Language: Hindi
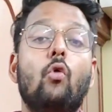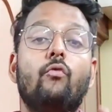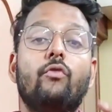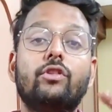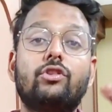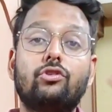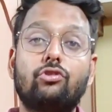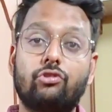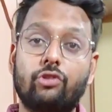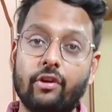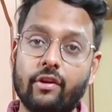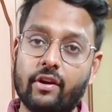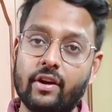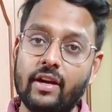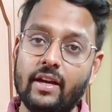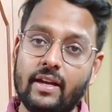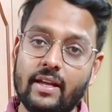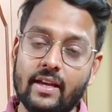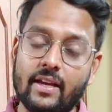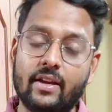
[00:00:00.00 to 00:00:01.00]
विथ
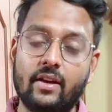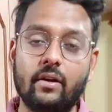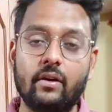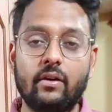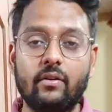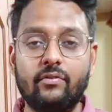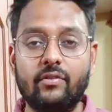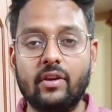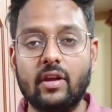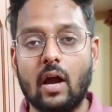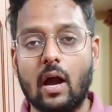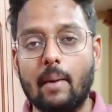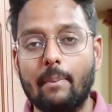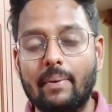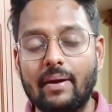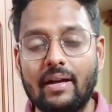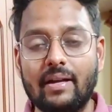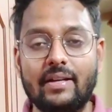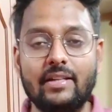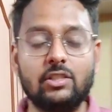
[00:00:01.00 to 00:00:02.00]
थ्री डी कर्व्ड यहाँ
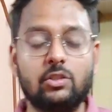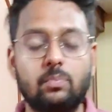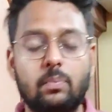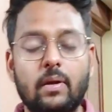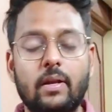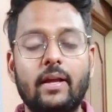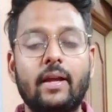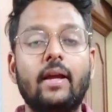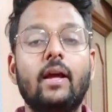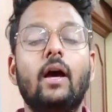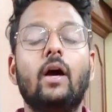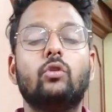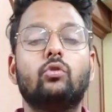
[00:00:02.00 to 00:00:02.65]
पे डिस्प्ले